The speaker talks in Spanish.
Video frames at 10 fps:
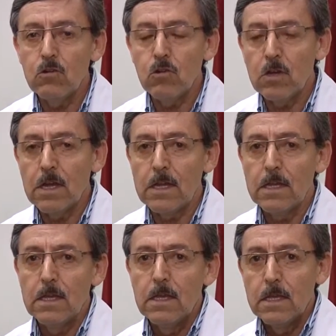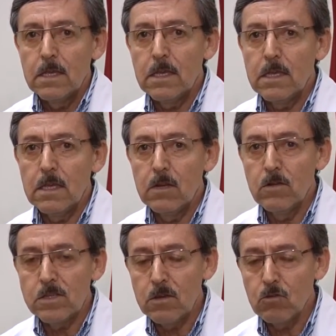conozca que en la
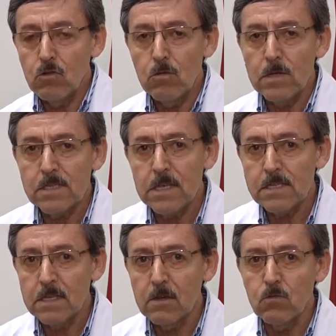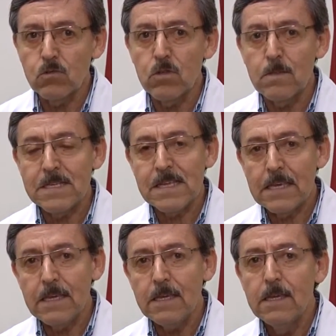Universidad Autónoma se hacen cursos de
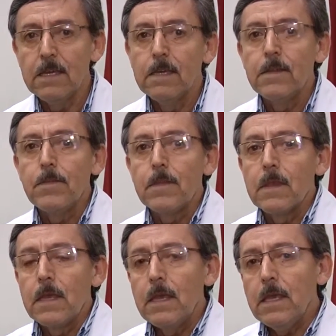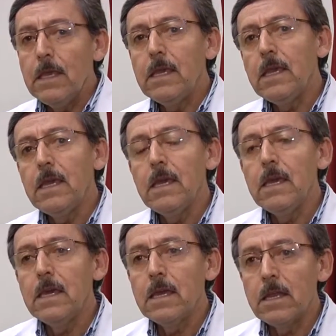masaje y
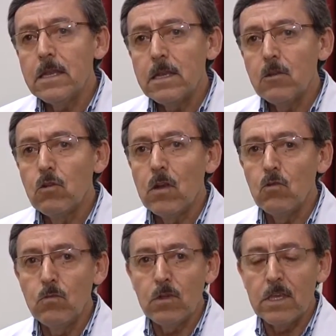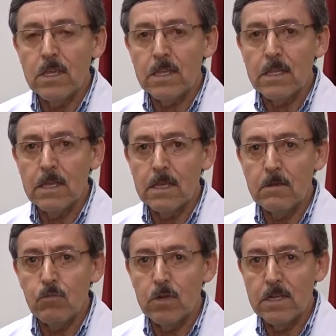que los alumnos que ya
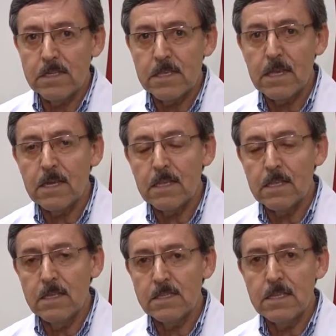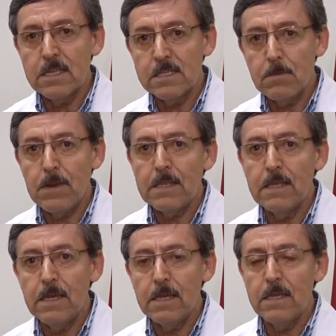están por egresar eh, necesitan hacer
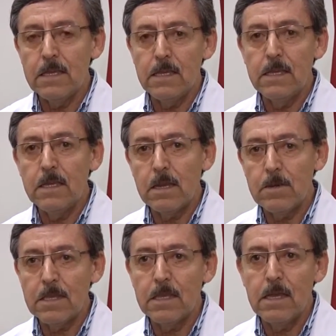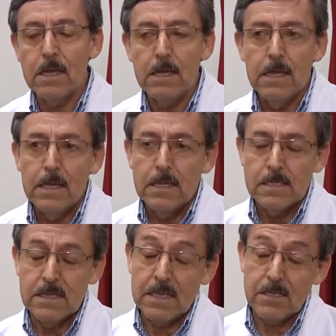práctica y, la práctica
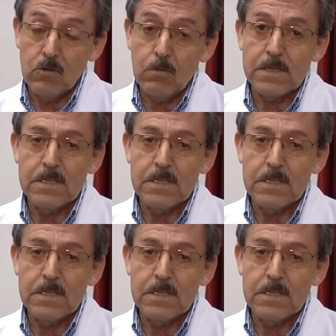se hace con